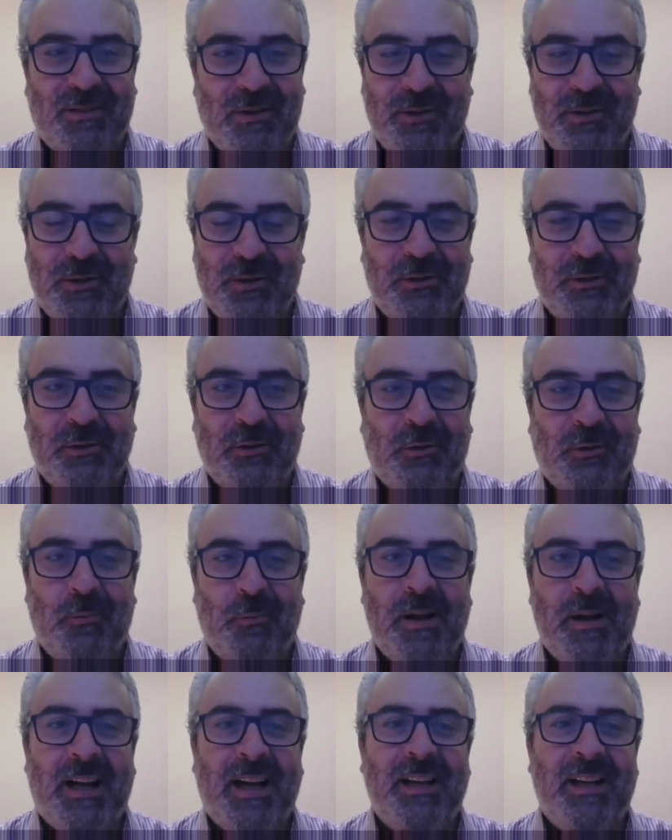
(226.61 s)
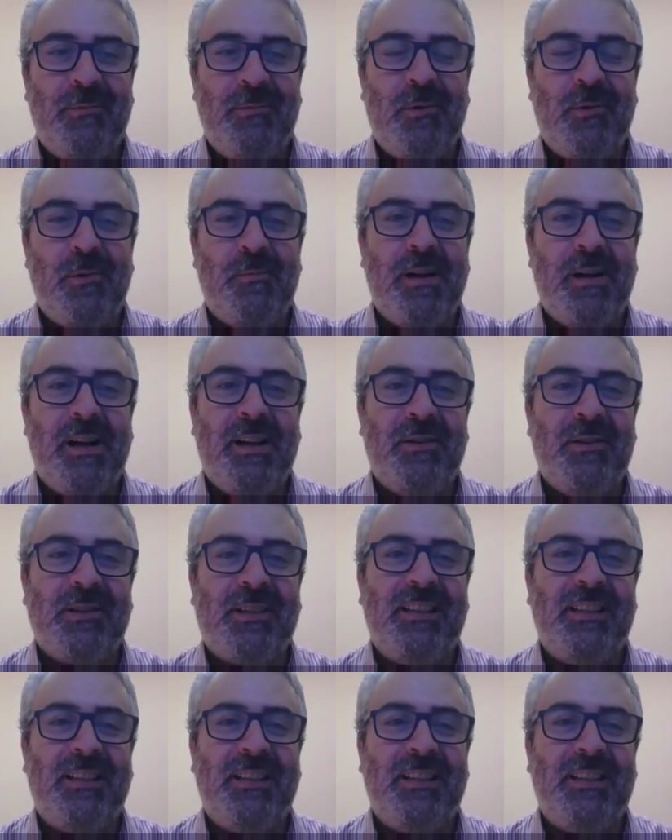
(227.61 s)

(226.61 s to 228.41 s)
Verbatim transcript: cuando te topas acá en Europa, ¿no?